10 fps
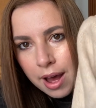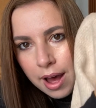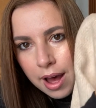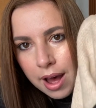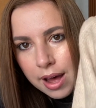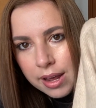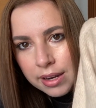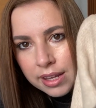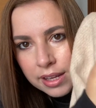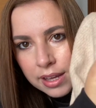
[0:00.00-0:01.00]
a
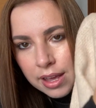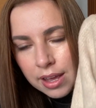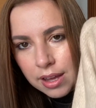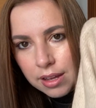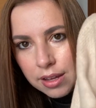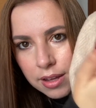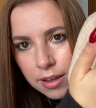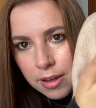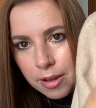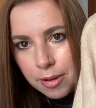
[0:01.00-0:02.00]
righe
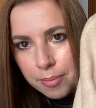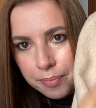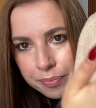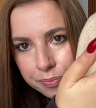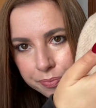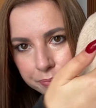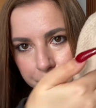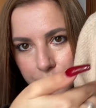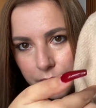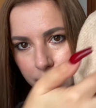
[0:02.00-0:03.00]
ehm,
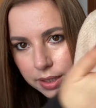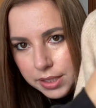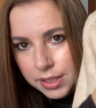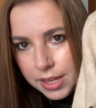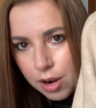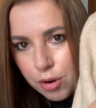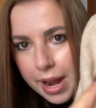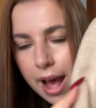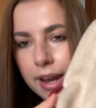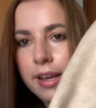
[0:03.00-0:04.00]
in
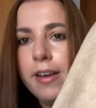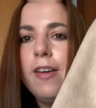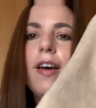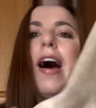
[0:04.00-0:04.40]
diagonale.